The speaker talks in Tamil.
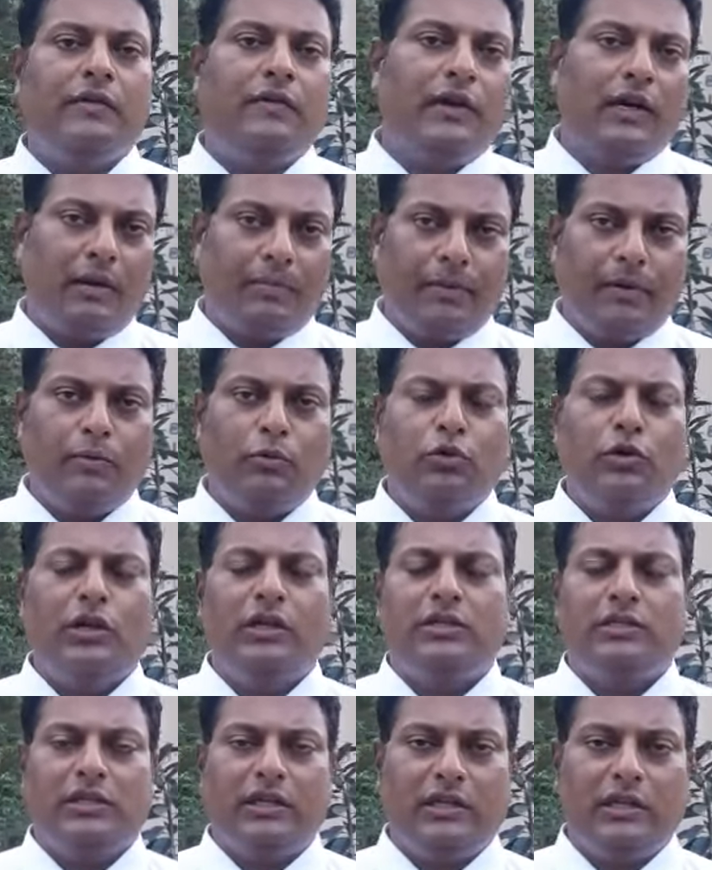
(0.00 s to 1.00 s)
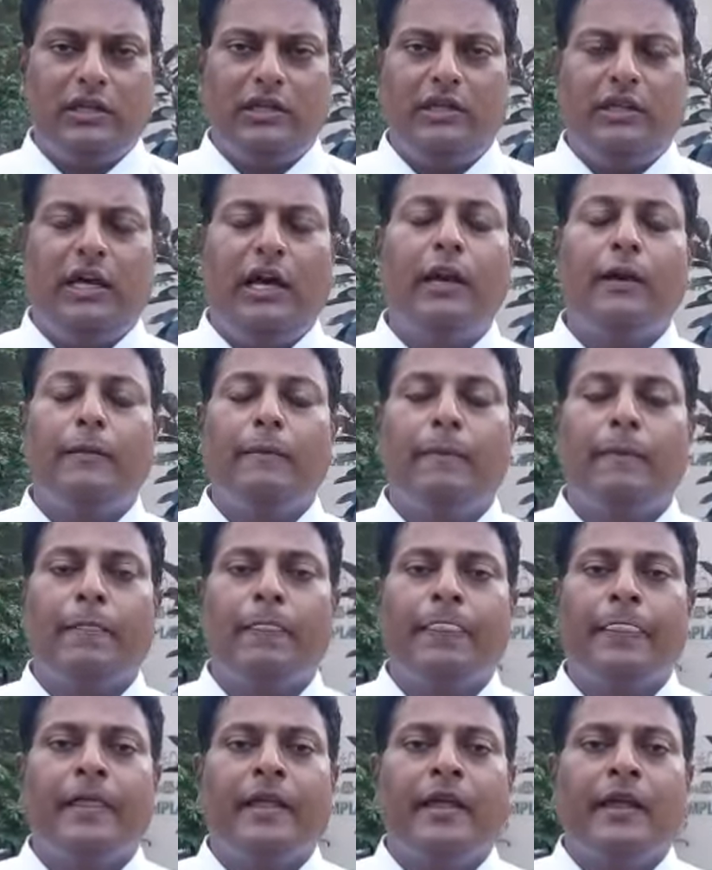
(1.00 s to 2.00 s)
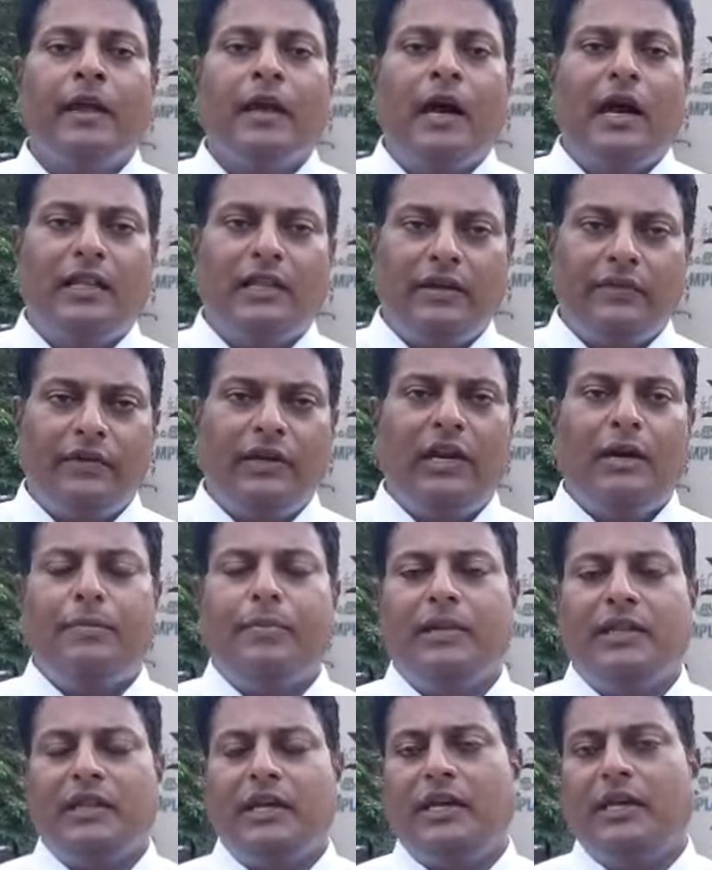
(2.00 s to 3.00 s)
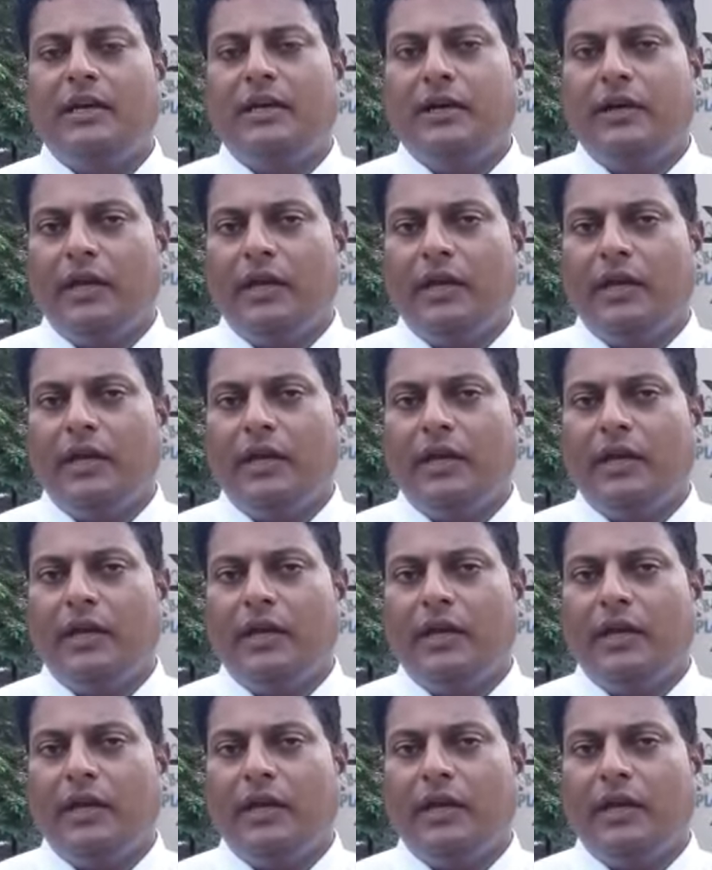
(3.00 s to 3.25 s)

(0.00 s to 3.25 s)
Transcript: விண்ணப்பம் ஒன்றை செய்திருந்தார் அந்த விண்ணப்பத்தை